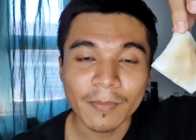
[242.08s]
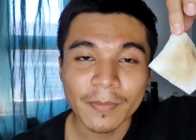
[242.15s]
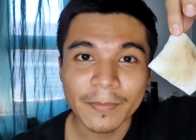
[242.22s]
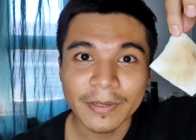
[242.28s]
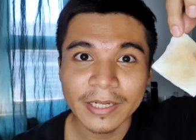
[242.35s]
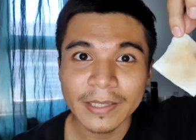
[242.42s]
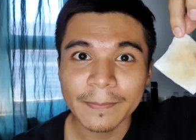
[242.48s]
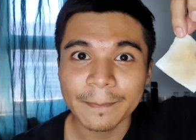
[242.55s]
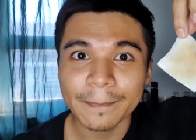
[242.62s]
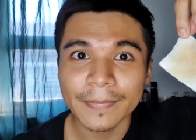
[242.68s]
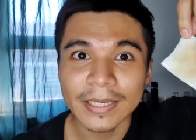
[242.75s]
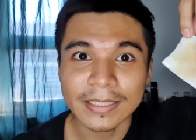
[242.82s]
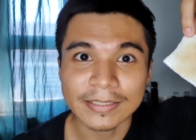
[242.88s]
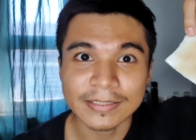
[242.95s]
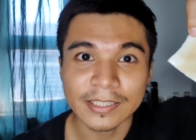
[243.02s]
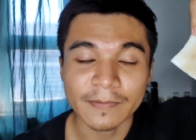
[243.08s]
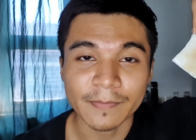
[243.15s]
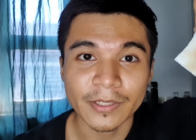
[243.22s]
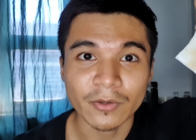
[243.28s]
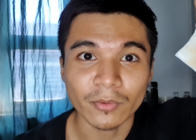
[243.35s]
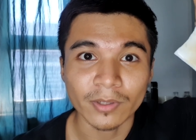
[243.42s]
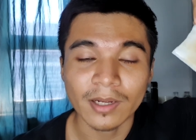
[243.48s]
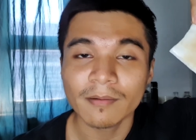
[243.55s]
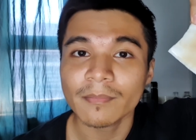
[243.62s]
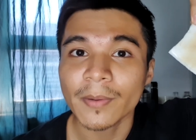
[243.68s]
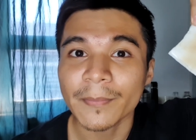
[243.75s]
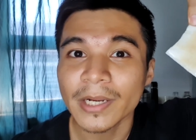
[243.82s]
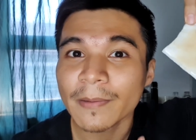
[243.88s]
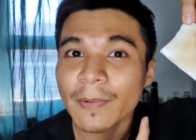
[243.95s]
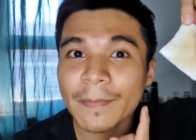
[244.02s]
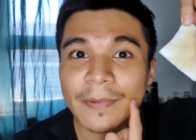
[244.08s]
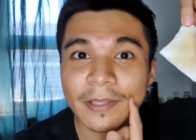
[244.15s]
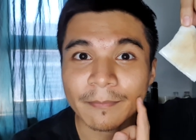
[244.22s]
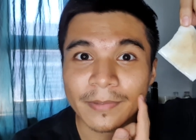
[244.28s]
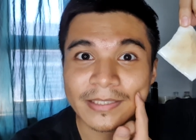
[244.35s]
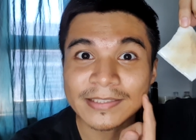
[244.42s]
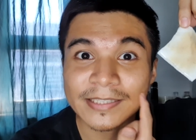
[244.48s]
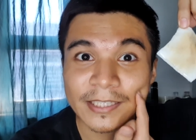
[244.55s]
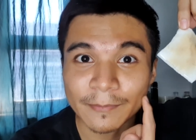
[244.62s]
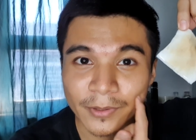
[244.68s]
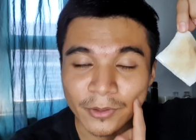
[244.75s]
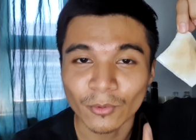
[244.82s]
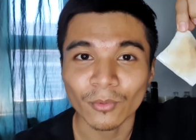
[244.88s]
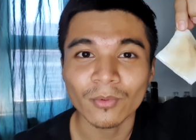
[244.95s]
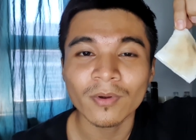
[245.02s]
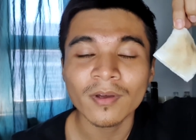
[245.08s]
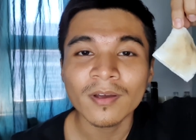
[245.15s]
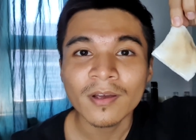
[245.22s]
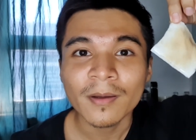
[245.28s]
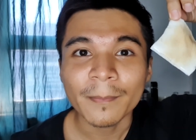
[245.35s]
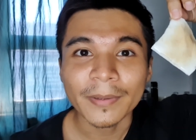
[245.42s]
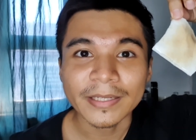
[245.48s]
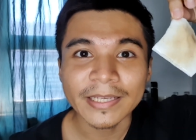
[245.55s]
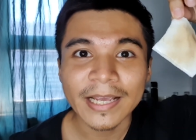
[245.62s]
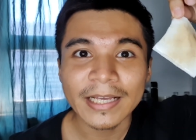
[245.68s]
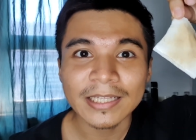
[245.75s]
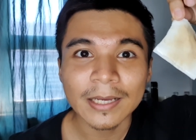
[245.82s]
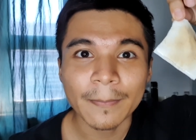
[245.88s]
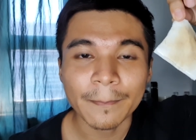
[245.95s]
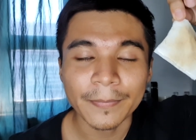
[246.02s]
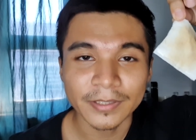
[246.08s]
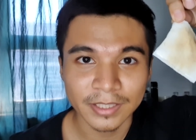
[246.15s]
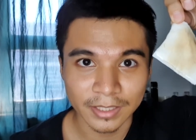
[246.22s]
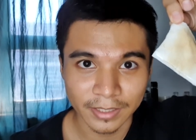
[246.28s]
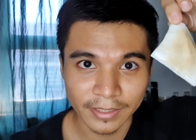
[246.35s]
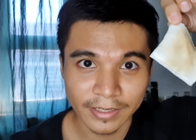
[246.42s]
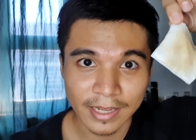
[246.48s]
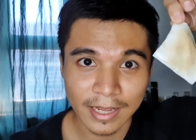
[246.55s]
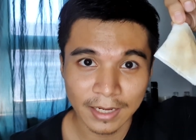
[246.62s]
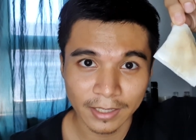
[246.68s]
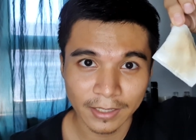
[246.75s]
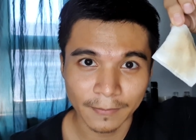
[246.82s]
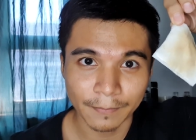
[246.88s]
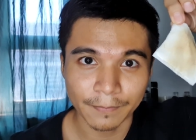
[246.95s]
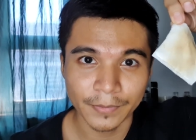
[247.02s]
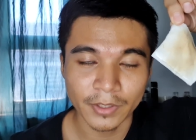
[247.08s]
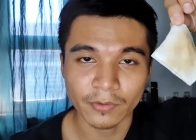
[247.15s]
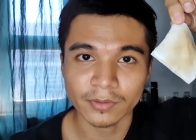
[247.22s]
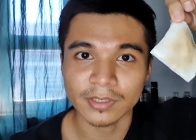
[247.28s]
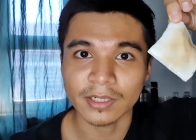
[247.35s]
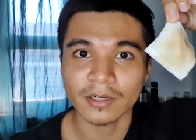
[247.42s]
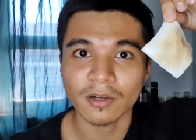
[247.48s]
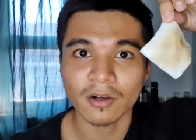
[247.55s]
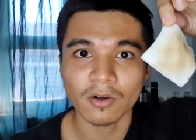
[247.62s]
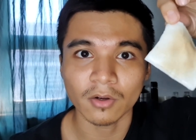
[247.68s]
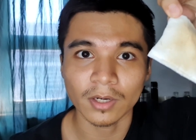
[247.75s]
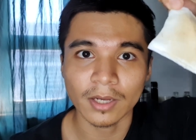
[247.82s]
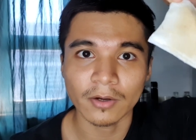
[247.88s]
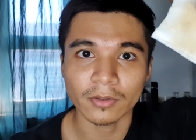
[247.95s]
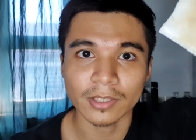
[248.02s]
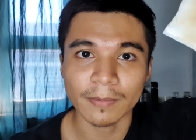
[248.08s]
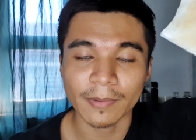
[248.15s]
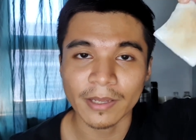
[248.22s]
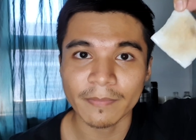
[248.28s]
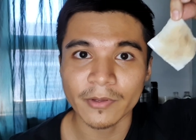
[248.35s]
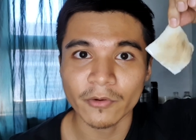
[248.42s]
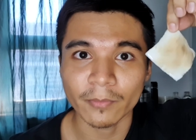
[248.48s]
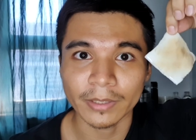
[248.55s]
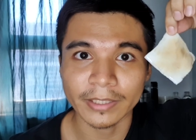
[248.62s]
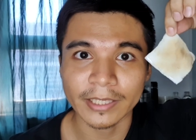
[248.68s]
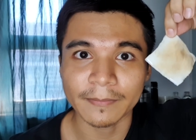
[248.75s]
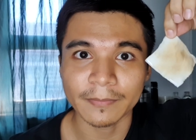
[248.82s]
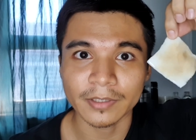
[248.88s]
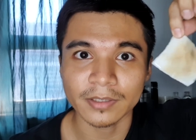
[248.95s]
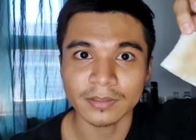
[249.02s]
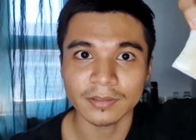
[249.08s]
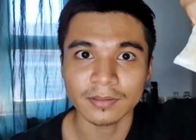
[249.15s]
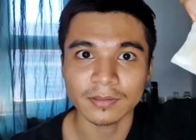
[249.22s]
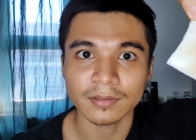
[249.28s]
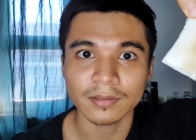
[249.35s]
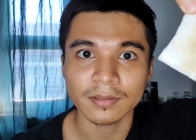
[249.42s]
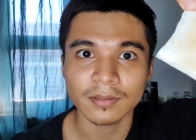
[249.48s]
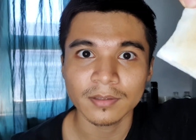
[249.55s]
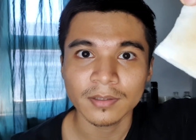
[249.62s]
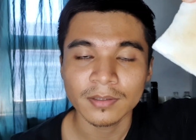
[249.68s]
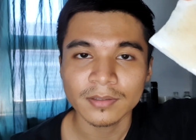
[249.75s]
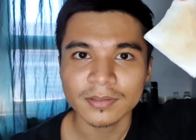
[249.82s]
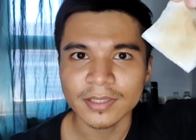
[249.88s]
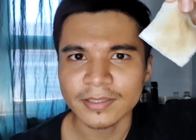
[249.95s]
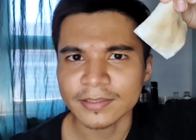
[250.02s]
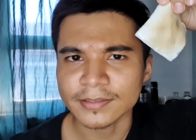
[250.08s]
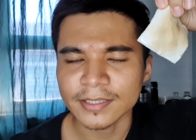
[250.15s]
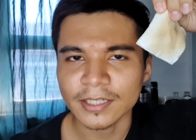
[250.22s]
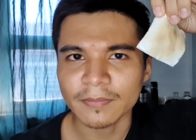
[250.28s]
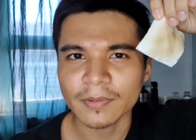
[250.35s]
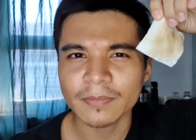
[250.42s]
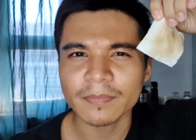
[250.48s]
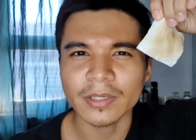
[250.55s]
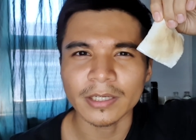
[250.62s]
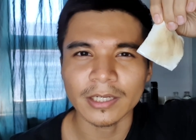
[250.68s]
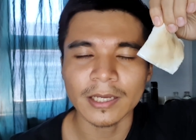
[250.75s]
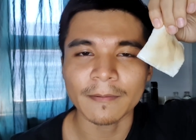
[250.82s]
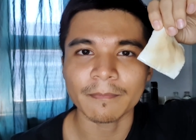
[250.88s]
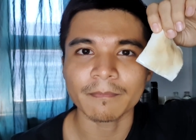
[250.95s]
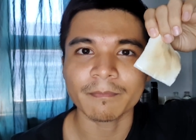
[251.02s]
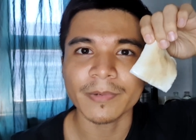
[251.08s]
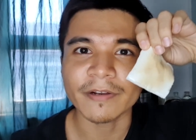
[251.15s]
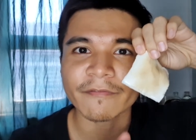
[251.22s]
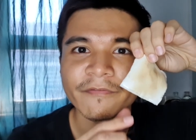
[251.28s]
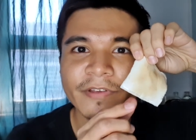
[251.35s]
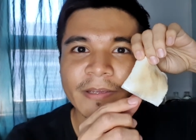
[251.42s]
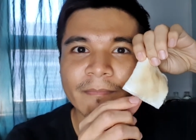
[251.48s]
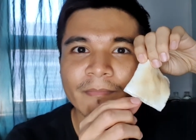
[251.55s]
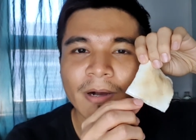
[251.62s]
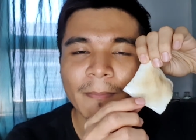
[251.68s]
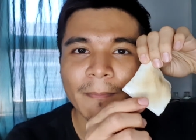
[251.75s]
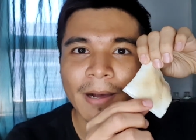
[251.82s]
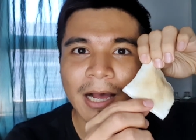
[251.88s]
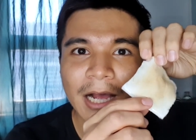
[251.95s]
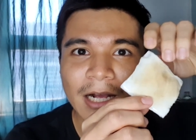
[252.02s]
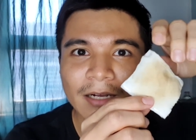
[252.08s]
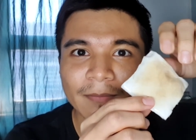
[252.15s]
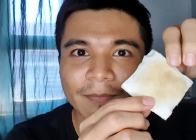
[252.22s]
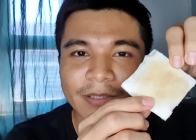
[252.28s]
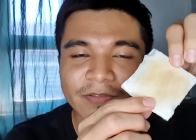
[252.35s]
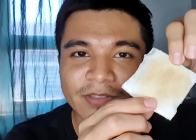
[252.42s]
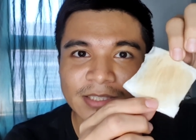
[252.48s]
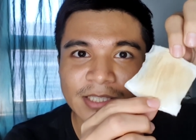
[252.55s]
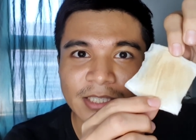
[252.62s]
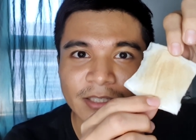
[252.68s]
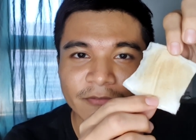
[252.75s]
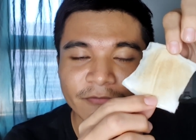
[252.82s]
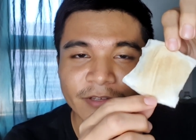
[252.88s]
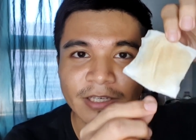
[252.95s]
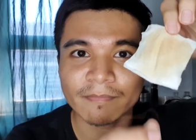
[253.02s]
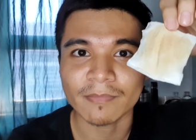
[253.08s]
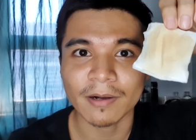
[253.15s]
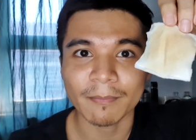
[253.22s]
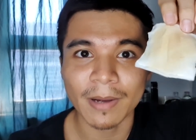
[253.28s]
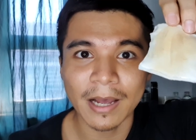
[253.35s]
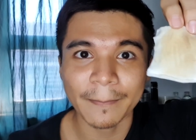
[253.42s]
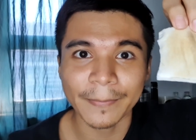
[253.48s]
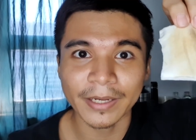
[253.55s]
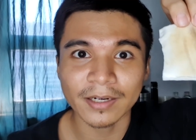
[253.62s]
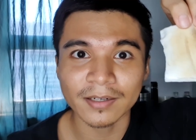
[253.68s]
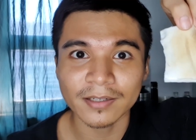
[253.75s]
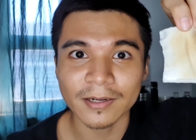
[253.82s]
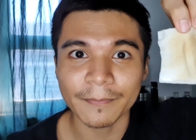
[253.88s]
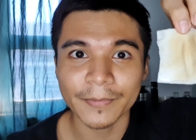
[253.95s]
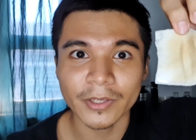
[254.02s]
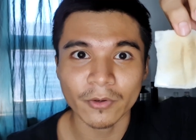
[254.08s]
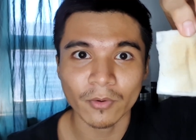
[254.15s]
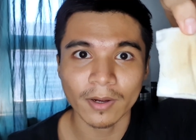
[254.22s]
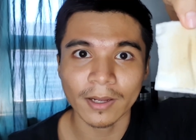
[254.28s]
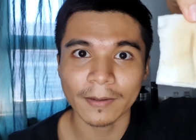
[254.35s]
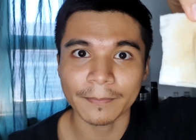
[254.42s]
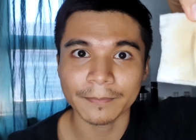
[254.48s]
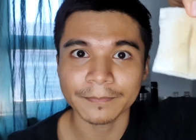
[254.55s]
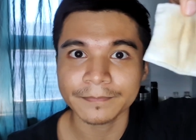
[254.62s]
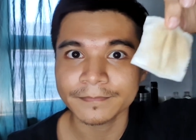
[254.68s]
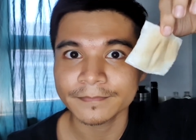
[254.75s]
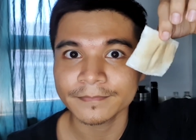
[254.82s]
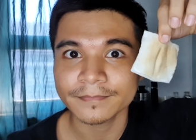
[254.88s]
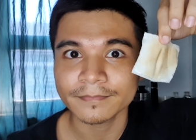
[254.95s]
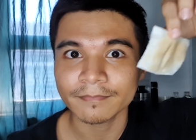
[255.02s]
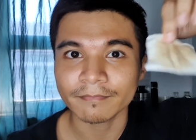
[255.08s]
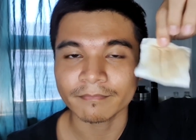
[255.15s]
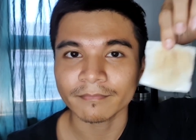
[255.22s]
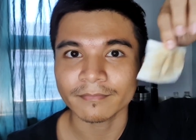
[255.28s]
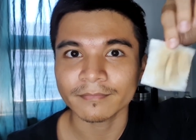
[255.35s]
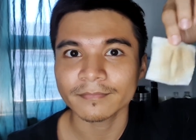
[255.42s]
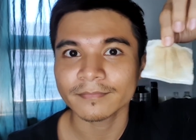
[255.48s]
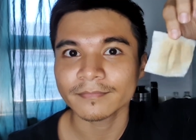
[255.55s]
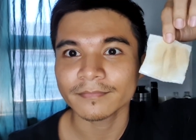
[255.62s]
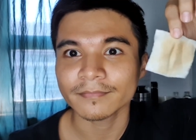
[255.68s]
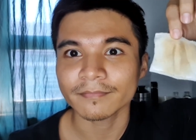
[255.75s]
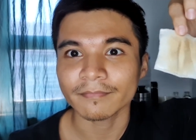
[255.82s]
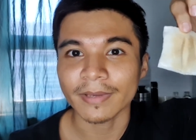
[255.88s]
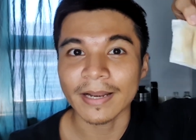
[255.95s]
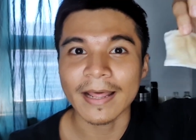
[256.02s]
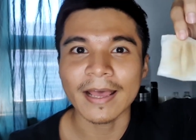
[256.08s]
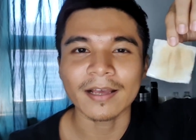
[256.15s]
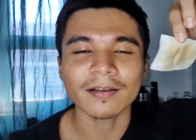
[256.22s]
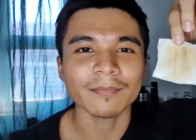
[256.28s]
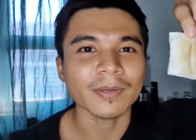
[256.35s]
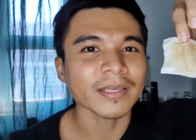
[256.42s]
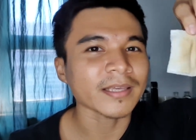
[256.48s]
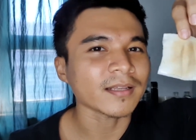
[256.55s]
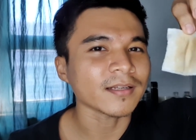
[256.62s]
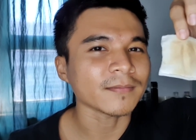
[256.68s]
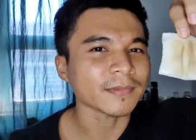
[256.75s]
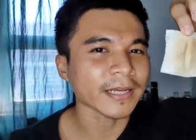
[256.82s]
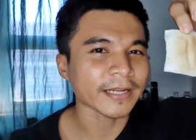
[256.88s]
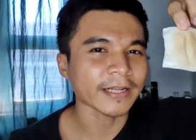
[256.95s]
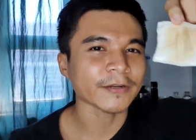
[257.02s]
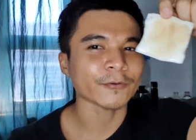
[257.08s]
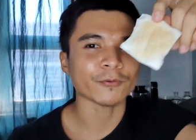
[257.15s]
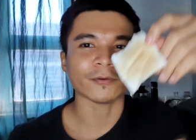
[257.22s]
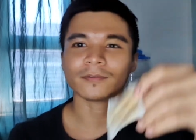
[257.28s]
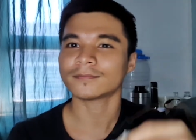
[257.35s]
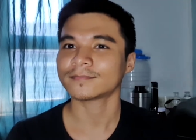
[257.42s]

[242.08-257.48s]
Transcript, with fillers: มันไม่ได้เปลี่ยนสีผิวนะ มันไม่ได้ไปเปลี่ยนเม็ดสีผิว มันแค่ทำปฏิกิริยากับผิวชั้นนอกของเราทำให้ผิวเข้มขึ้น แต่จริงๆ แล้วมันเหมือนกับเป็นฟิล์มบางๆ เป็นสีฟิล์มบางๆ ไปเคลือบผิวครับนี่แหละเมื่อกี้ลืมเทสให้ดู่ไห